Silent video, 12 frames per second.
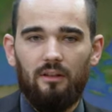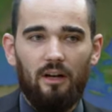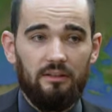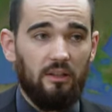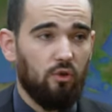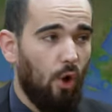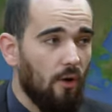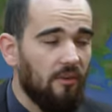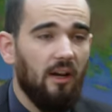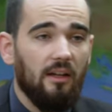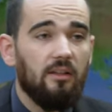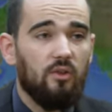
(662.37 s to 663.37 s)
Also der
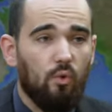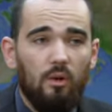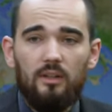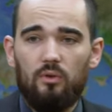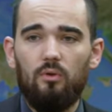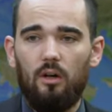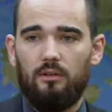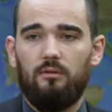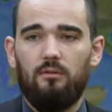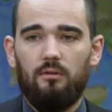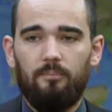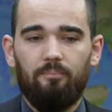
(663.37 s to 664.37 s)
Teufel hat Zugang zu
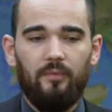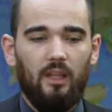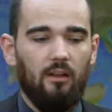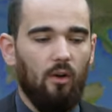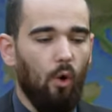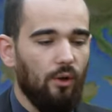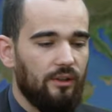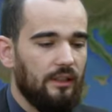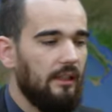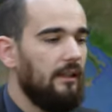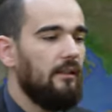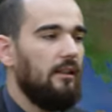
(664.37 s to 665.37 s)
Gott. Und
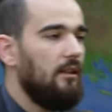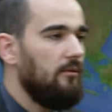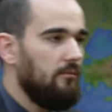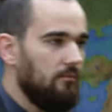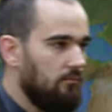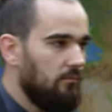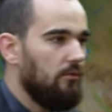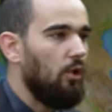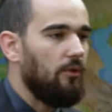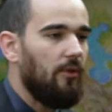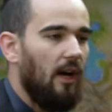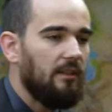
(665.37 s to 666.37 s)

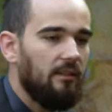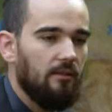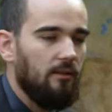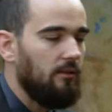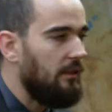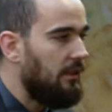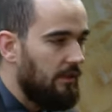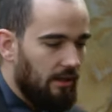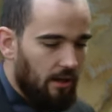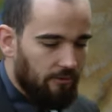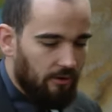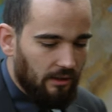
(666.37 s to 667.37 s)
Gott fragt, äh, der
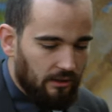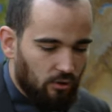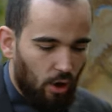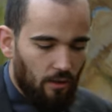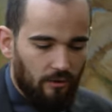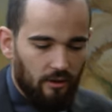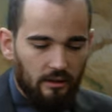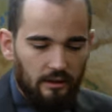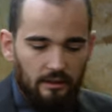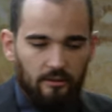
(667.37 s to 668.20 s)
Herr fragt den Teufel,